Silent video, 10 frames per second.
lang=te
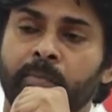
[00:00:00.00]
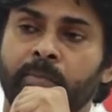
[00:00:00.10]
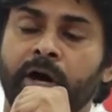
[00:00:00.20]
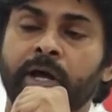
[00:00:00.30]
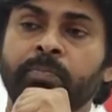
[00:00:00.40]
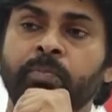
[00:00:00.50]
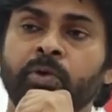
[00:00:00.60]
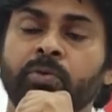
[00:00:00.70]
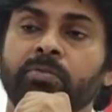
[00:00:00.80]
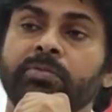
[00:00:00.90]
మార్పు
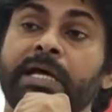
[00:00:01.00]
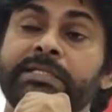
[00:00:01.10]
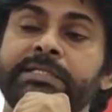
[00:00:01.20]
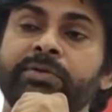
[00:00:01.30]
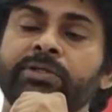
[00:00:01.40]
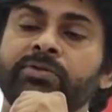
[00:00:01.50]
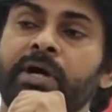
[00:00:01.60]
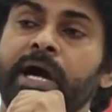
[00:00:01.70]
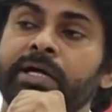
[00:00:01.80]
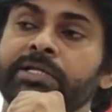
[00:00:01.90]
నా జీవితం
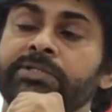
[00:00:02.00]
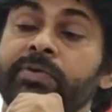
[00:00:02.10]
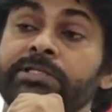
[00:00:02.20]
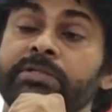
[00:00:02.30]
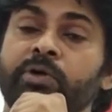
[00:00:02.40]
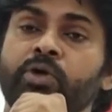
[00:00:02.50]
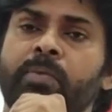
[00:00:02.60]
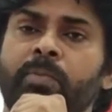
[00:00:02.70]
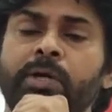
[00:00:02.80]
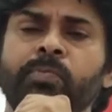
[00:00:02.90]
ఆఖరి శ్వాస వరకు
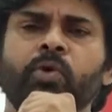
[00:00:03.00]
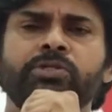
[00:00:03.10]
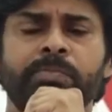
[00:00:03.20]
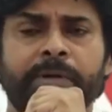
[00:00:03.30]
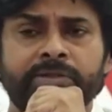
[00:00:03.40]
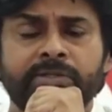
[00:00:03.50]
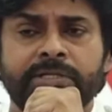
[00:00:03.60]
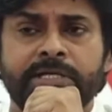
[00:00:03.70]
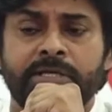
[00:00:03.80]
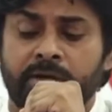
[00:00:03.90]
ఆ మార్పు కోసం ప్రయత్నం
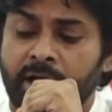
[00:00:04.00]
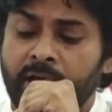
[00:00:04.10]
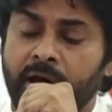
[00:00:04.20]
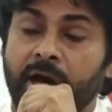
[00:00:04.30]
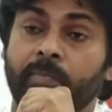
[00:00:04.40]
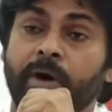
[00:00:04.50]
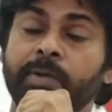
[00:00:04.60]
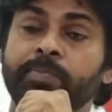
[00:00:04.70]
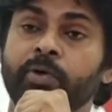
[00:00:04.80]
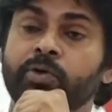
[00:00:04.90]
చేస్తాను ఆ
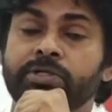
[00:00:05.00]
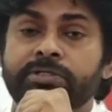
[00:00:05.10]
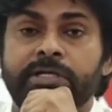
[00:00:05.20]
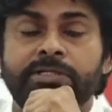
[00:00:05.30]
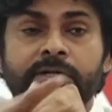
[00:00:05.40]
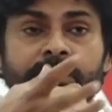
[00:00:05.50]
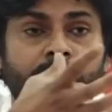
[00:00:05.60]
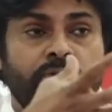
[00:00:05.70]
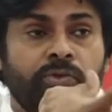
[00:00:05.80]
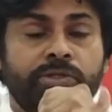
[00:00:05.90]
మార్పు ఒక రోజున జనసేన
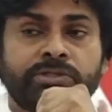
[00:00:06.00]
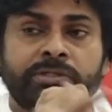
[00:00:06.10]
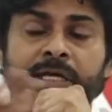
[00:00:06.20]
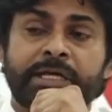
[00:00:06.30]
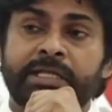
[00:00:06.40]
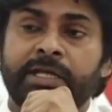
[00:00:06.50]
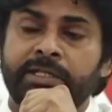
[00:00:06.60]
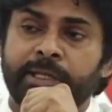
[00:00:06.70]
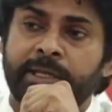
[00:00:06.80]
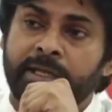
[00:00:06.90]
ప్రభుత్వం ఇస్తుందా
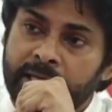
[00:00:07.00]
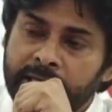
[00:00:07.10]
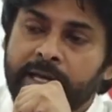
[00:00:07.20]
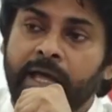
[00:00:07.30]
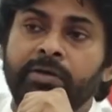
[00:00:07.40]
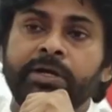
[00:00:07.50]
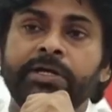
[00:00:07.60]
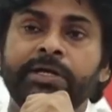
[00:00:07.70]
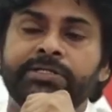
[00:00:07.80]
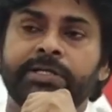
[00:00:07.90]
లేదనేది కాలం
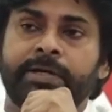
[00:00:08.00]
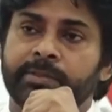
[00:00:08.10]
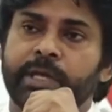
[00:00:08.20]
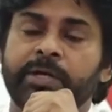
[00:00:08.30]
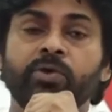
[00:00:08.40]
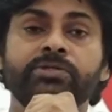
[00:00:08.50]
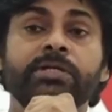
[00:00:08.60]
నిర్ణయించాలి దానికోసం